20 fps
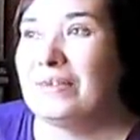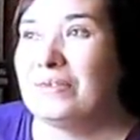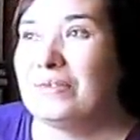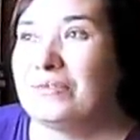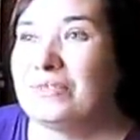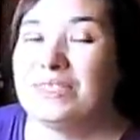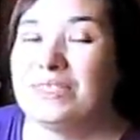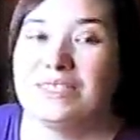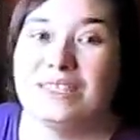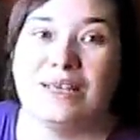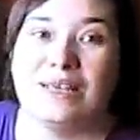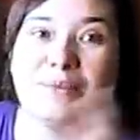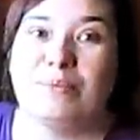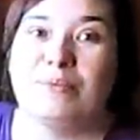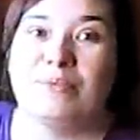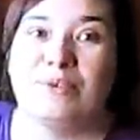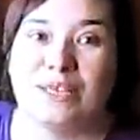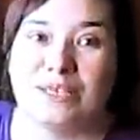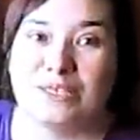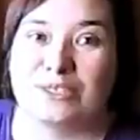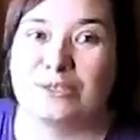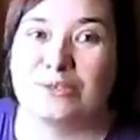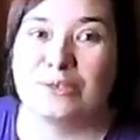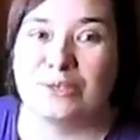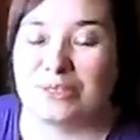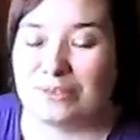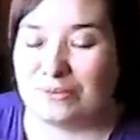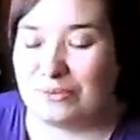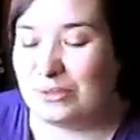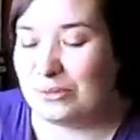всегда бывает
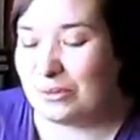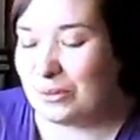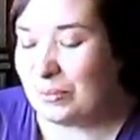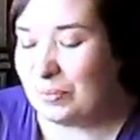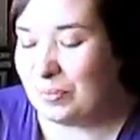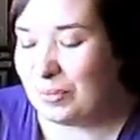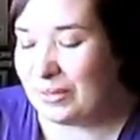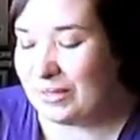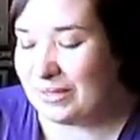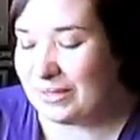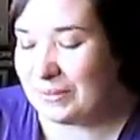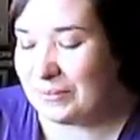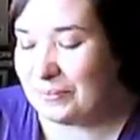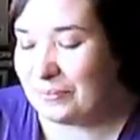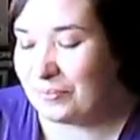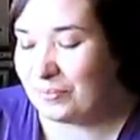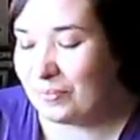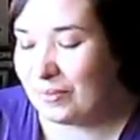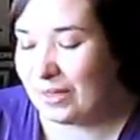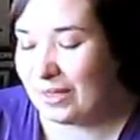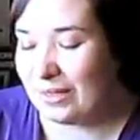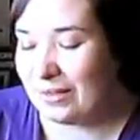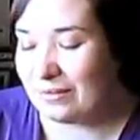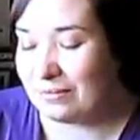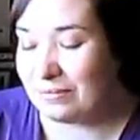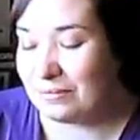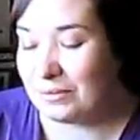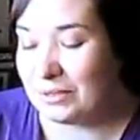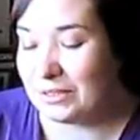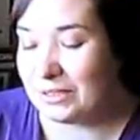что-то в сюрприз.
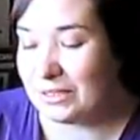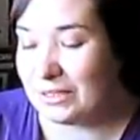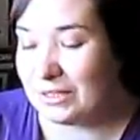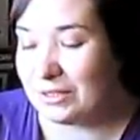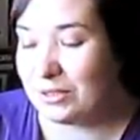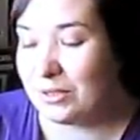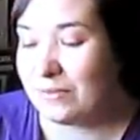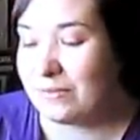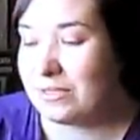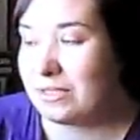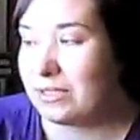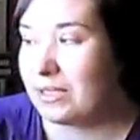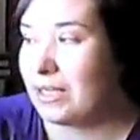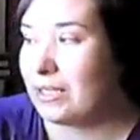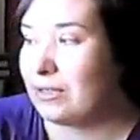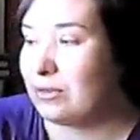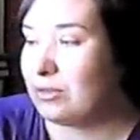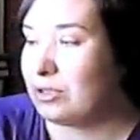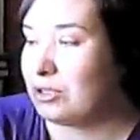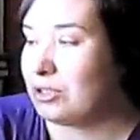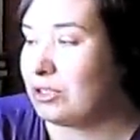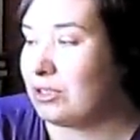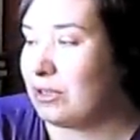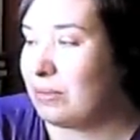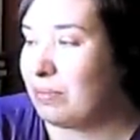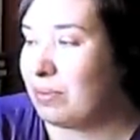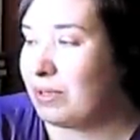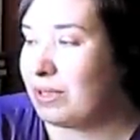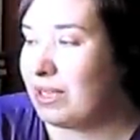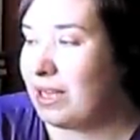Вот. Еще взяла тоже
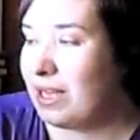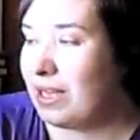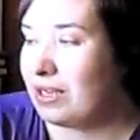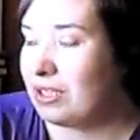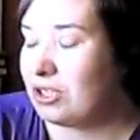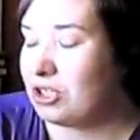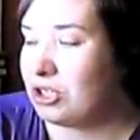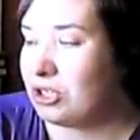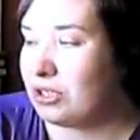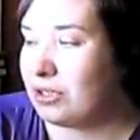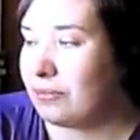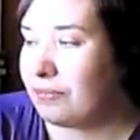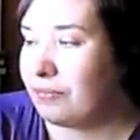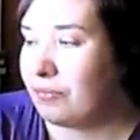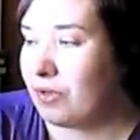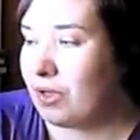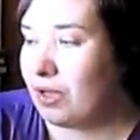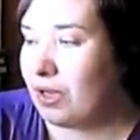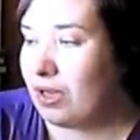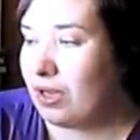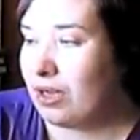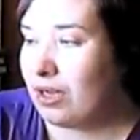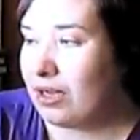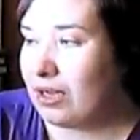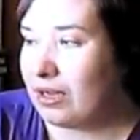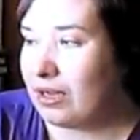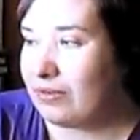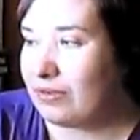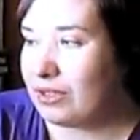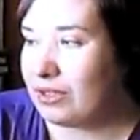на подарочек
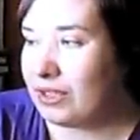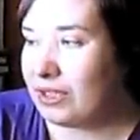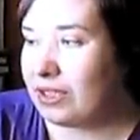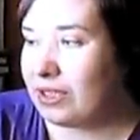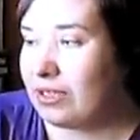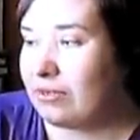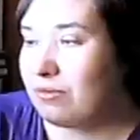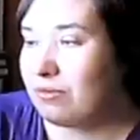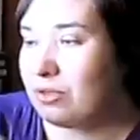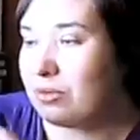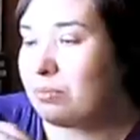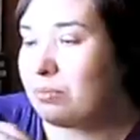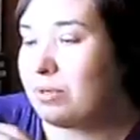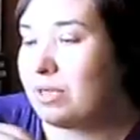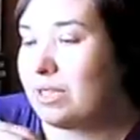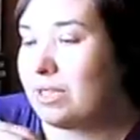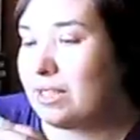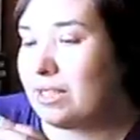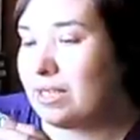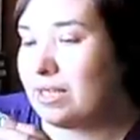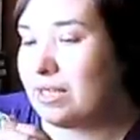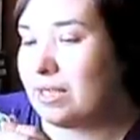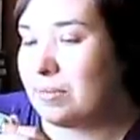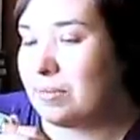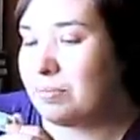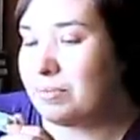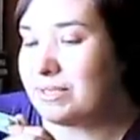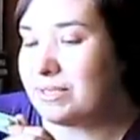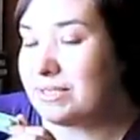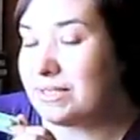а, вот такие вот мыльные
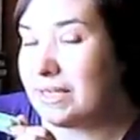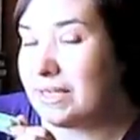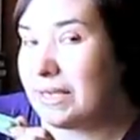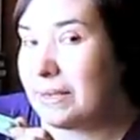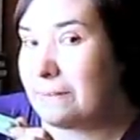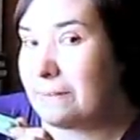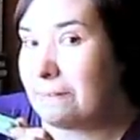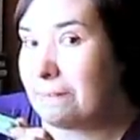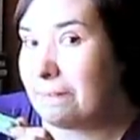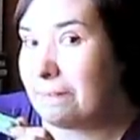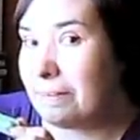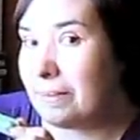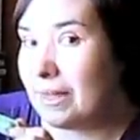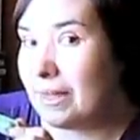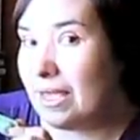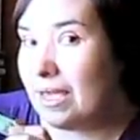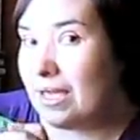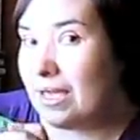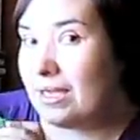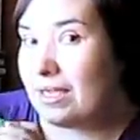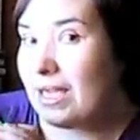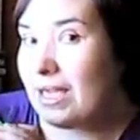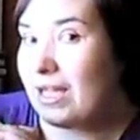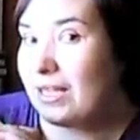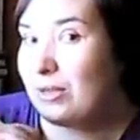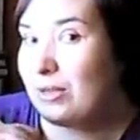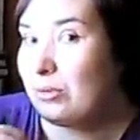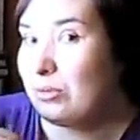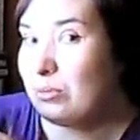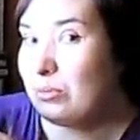лепестки.
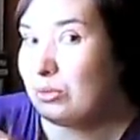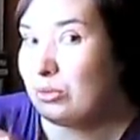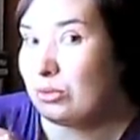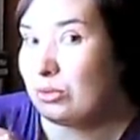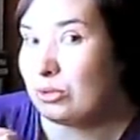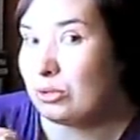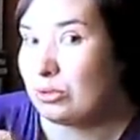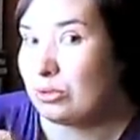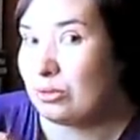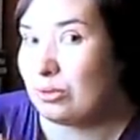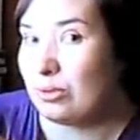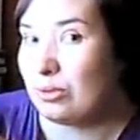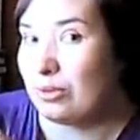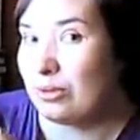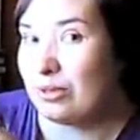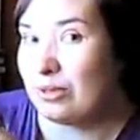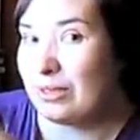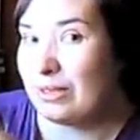Я думаю, что,